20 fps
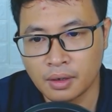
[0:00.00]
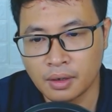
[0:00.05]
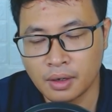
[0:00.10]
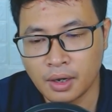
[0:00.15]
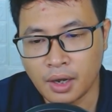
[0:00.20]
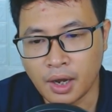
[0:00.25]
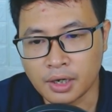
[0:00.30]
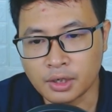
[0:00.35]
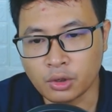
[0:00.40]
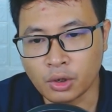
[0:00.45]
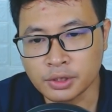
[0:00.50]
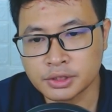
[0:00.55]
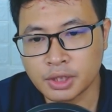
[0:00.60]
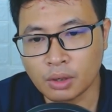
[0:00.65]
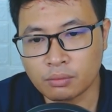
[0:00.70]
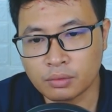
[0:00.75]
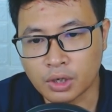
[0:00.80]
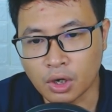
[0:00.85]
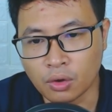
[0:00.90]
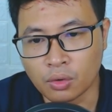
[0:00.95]
Hắn nói
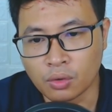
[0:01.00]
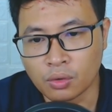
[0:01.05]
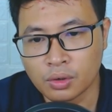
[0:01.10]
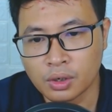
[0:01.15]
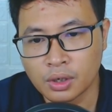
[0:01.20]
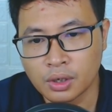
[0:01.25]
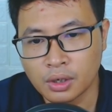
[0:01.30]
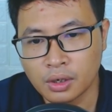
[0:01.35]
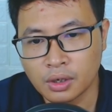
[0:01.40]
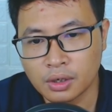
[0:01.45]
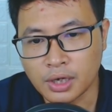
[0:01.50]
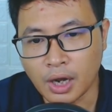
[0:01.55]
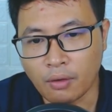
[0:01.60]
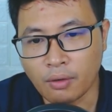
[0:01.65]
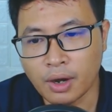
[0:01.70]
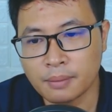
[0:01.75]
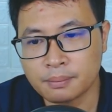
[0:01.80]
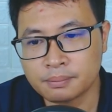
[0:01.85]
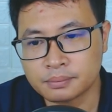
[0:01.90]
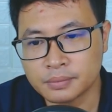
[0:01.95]
xong câu Đạo
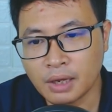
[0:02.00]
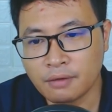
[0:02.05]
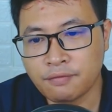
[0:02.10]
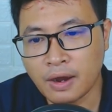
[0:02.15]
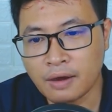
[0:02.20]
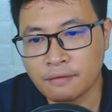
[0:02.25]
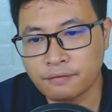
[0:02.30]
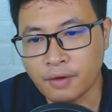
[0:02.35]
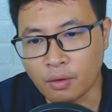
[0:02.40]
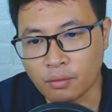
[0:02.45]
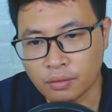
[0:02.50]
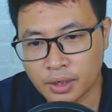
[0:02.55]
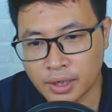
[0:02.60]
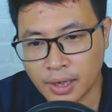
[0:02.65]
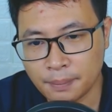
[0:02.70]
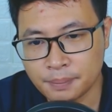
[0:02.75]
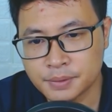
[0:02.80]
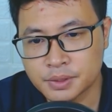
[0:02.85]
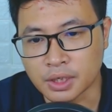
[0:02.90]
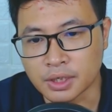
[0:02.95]
âm đã vang vọng
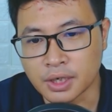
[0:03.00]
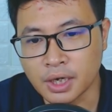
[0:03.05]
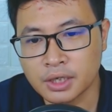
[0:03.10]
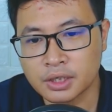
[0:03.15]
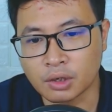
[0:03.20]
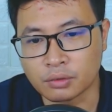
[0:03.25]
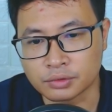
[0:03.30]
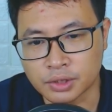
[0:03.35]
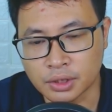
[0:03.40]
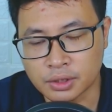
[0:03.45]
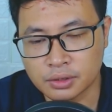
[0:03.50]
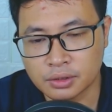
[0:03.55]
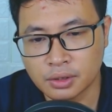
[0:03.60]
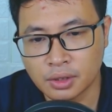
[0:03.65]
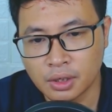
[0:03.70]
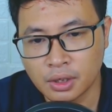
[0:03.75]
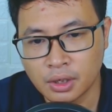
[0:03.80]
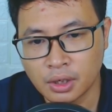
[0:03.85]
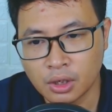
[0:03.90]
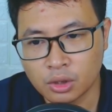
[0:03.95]
khắp trời đất không dứt
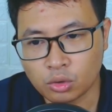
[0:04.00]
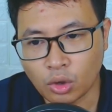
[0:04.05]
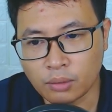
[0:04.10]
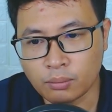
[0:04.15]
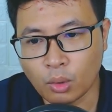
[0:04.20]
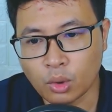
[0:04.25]
Toàn bộ